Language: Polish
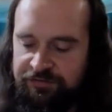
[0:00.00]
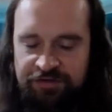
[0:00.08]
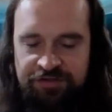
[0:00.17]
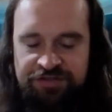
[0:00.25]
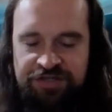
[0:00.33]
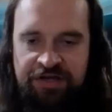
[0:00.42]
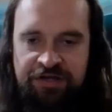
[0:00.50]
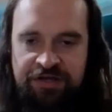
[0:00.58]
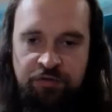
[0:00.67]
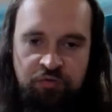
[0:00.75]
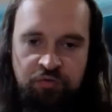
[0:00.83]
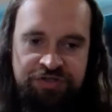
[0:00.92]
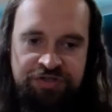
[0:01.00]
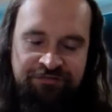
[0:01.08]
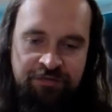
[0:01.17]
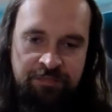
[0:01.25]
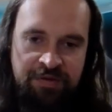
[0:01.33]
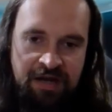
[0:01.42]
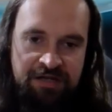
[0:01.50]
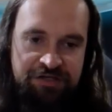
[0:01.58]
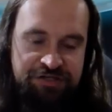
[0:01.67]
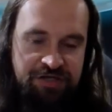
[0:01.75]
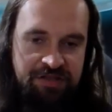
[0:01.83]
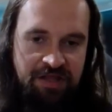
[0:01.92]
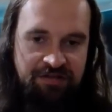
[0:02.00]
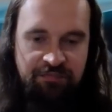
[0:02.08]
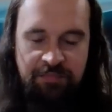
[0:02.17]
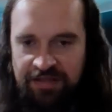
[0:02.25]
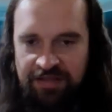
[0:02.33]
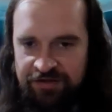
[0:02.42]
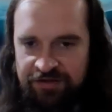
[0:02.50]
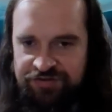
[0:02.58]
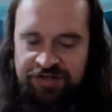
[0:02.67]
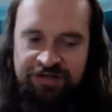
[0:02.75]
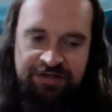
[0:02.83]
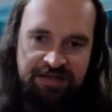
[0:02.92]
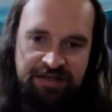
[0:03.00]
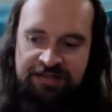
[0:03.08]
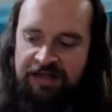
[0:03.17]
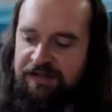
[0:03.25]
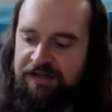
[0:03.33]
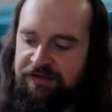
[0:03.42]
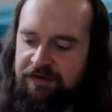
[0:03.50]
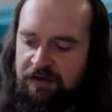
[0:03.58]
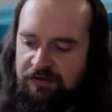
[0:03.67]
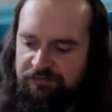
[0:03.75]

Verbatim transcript: gdzie ludzie wybierali się na cmentarze i tak dalej,